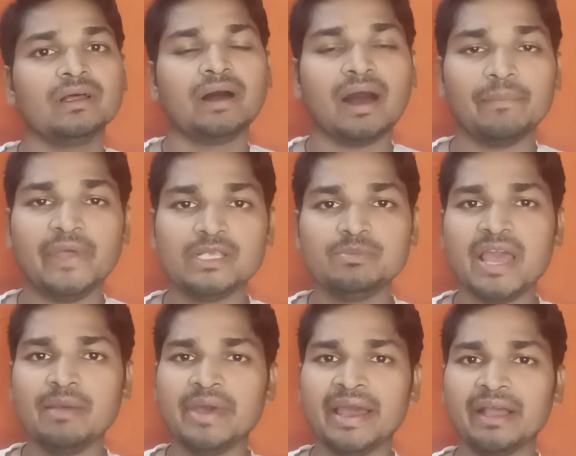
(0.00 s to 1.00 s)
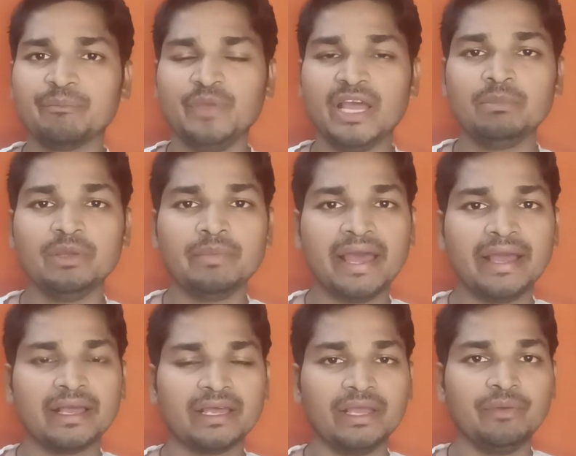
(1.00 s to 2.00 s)
आप एस बैंक पी
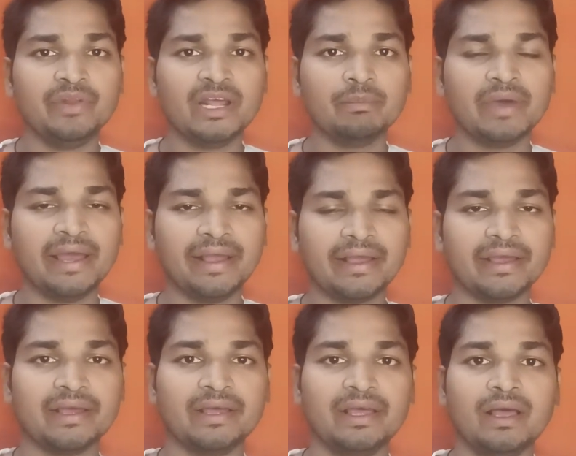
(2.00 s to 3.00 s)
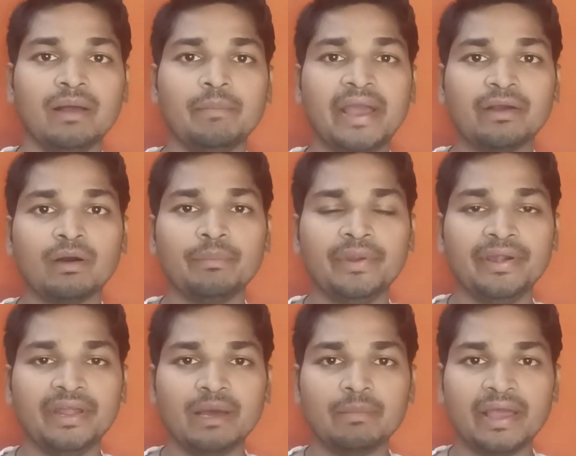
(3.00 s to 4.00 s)
बैंक यूनियन बैंक बैंक ऑफ
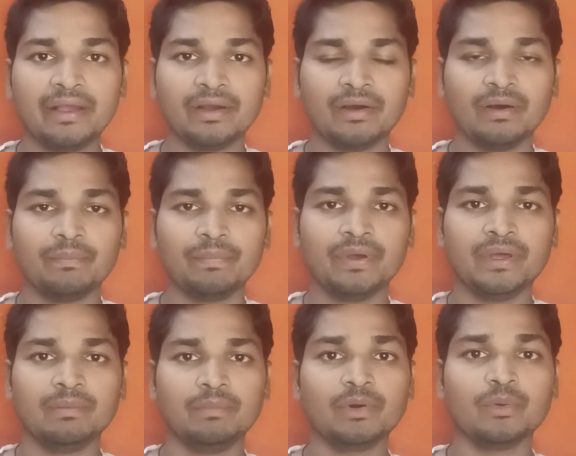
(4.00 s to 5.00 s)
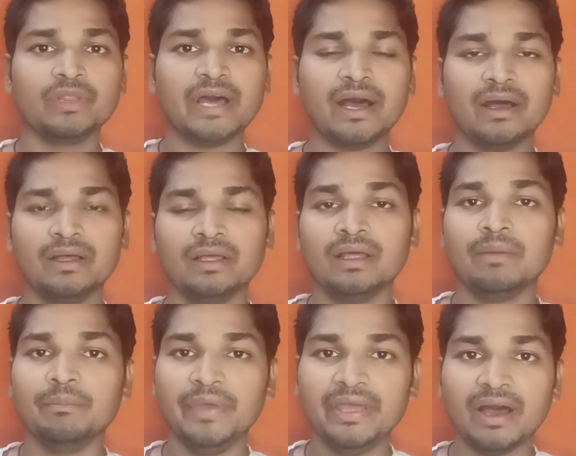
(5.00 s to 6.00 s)
इंडिया बैंक ऑफ बड़ौदा
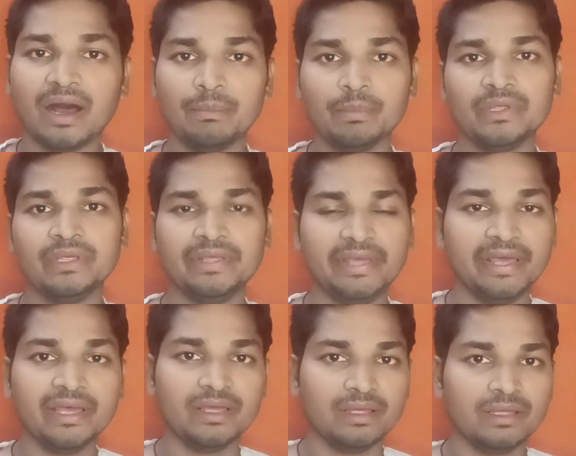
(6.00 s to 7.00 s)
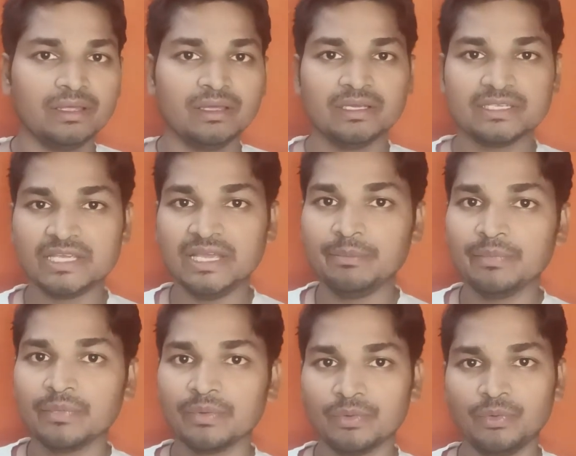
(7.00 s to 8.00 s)
में आप ये स्कीम
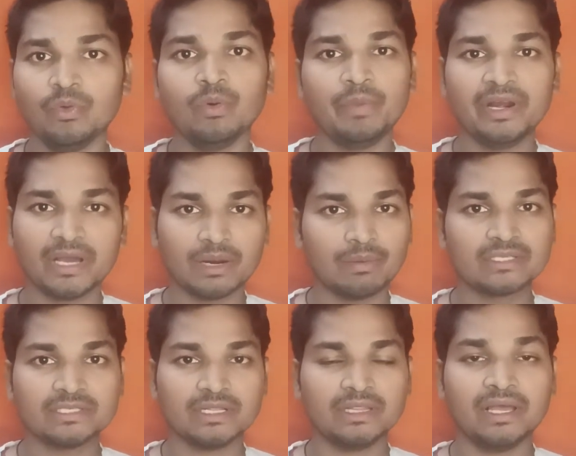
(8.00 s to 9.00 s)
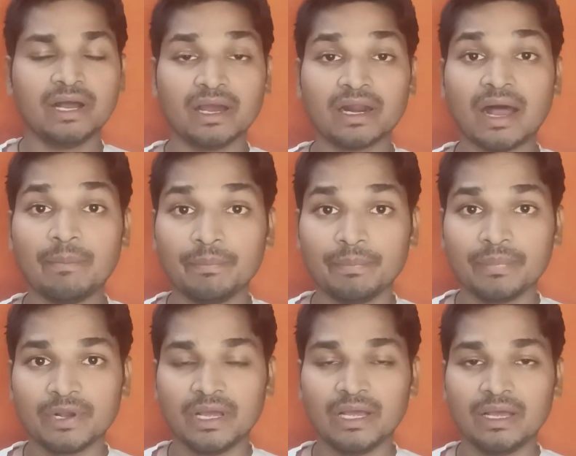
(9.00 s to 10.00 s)
को ओपन करवा सकते हैं अगर आप
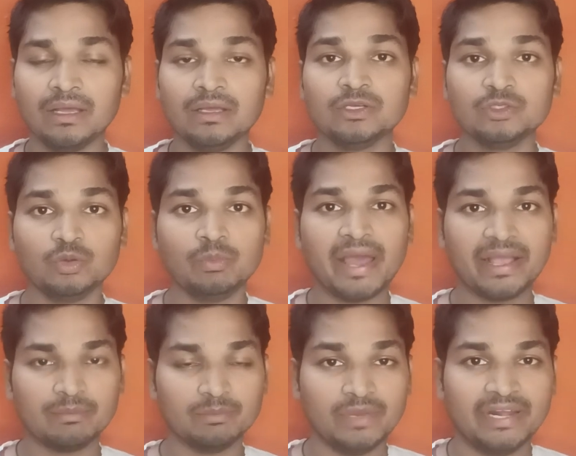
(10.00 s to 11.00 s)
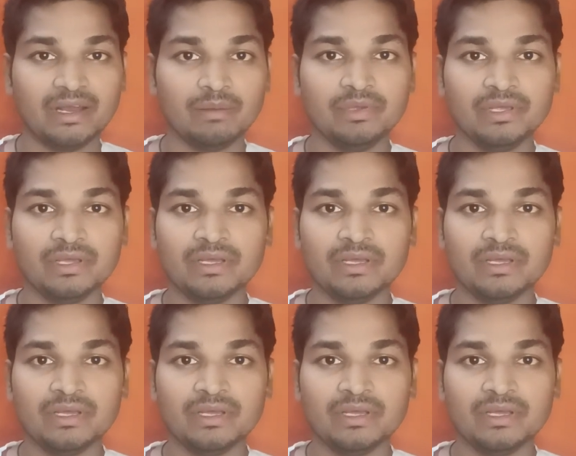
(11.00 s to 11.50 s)
जो बैंक मैंने अभी